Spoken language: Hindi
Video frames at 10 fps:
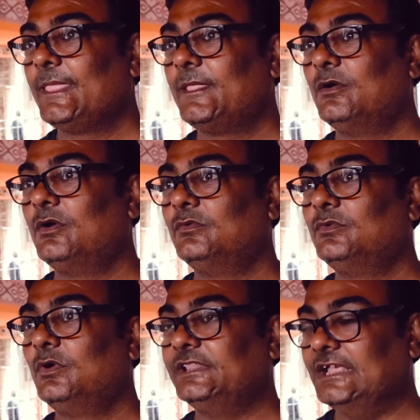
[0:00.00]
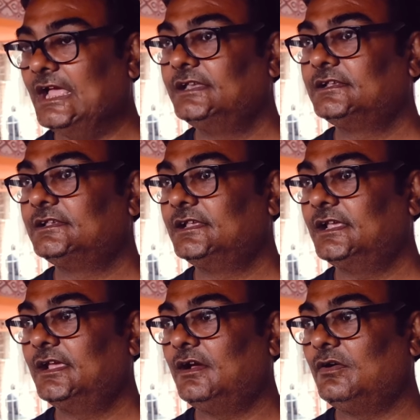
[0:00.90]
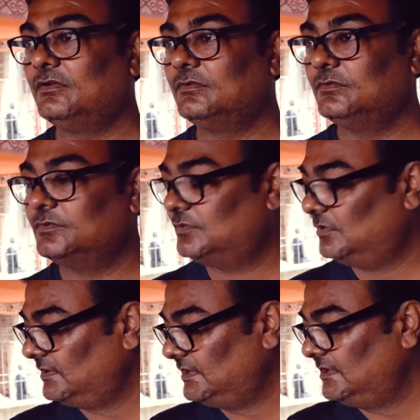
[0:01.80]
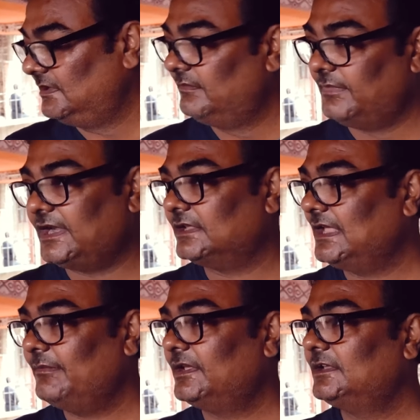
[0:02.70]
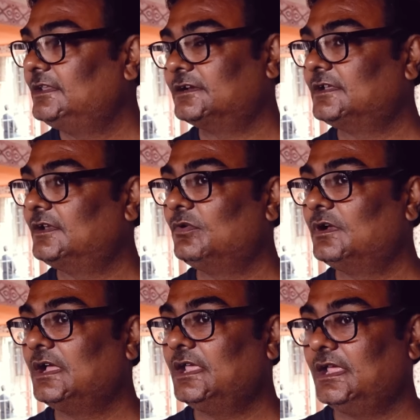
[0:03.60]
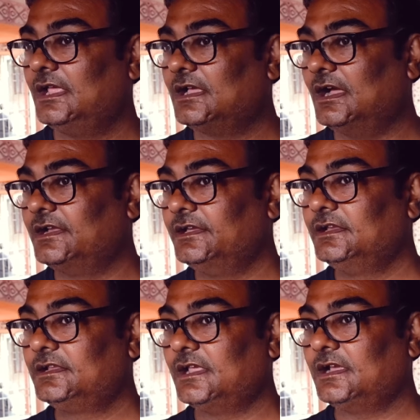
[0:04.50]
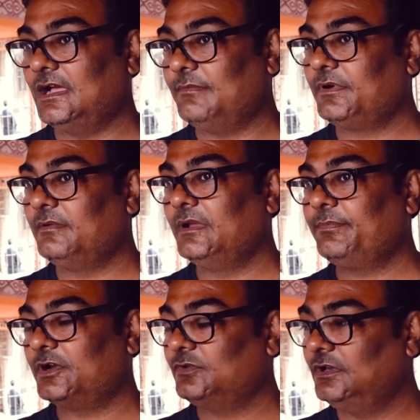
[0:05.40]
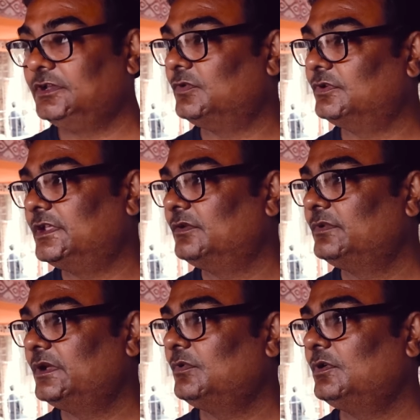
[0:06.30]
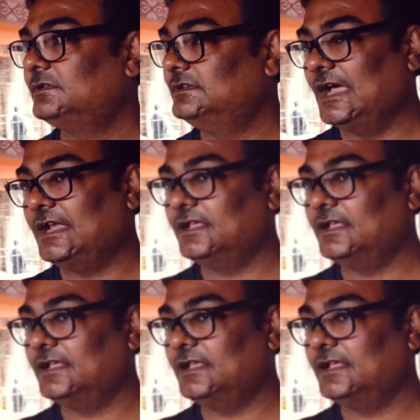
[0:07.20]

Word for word: तो वो ध्यान किए और उनको बरहिया में ही दर्शन हो गए एक अग्नि के खपर में प्रज्वलित होते हुए वो जा